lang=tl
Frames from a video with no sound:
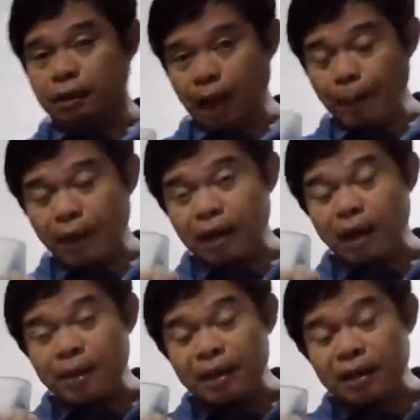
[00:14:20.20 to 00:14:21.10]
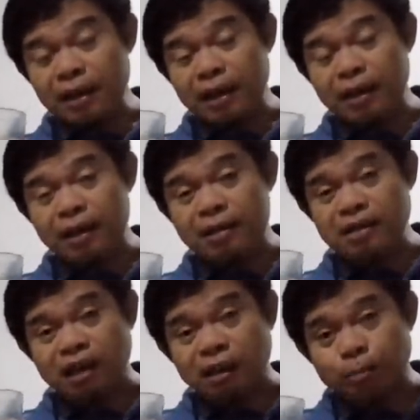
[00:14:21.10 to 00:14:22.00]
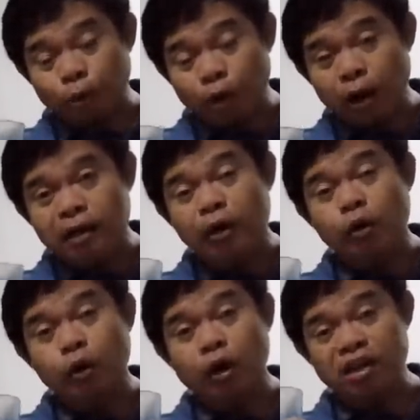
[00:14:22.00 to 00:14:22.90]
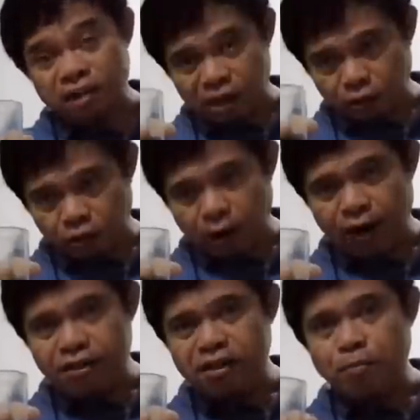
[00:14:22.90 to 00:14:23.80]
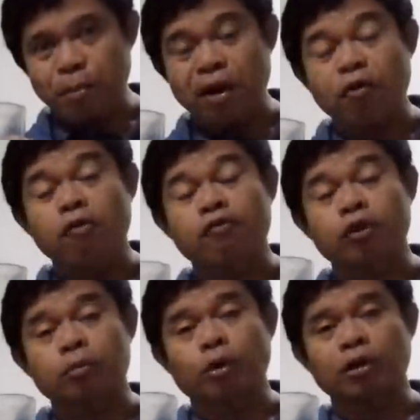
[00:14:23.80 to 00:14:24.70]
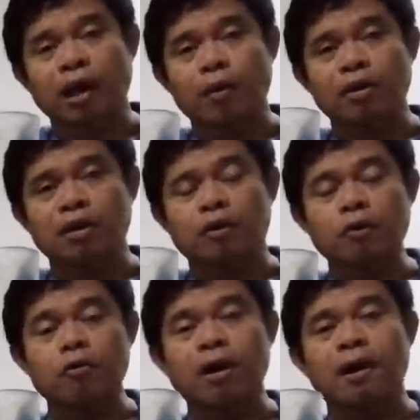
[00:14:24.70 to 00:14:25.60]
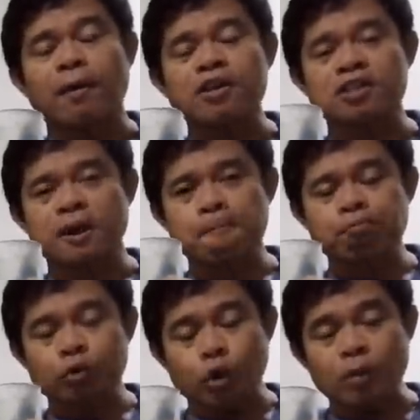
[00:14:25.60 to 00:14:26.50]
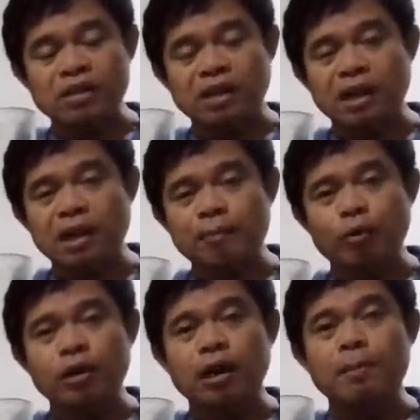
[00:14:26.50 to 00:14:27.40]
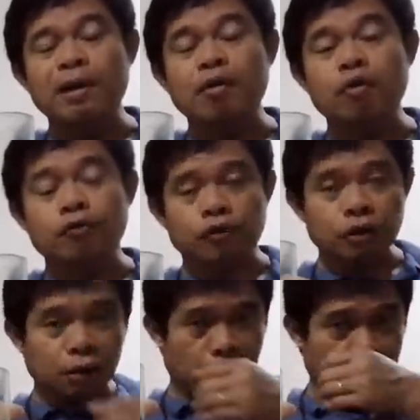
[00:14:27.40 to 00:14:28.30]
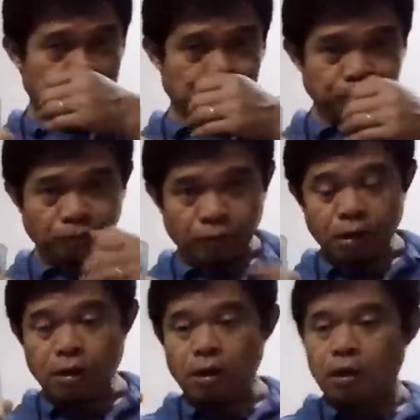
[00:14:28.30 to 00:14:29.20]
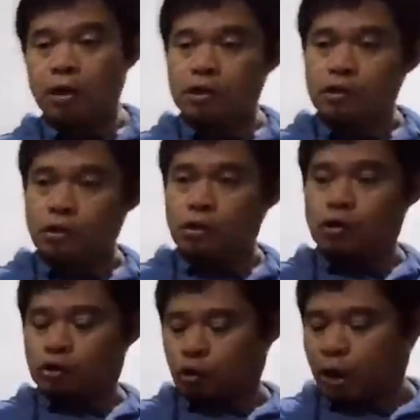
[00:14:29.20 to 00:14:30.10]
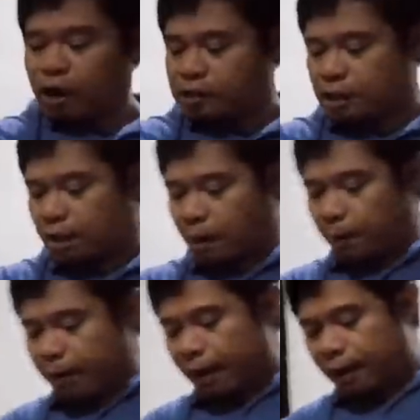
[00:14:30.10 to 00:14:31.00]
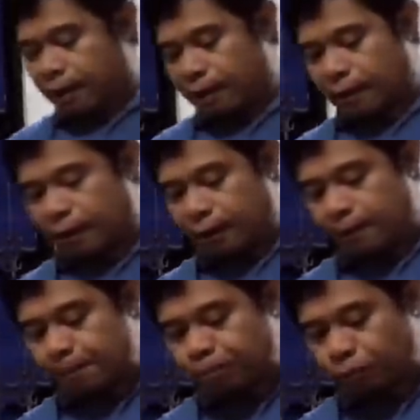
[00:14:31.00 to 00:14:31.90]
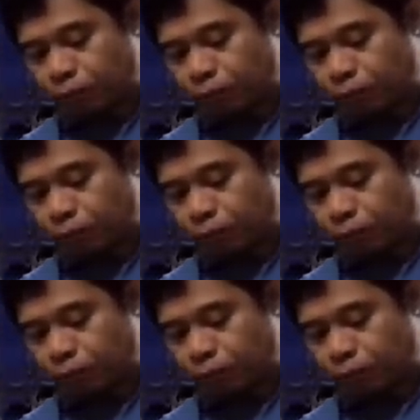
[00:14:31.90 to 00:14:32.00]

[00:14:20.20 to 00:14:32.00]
Napakaraming uh, sakit po ang nalulunasan nito guys. Miracle fruit po ang tawag nito o kalabash. O mas kilala po nilang miracle fruit. So to guys, uh, mamaya uh,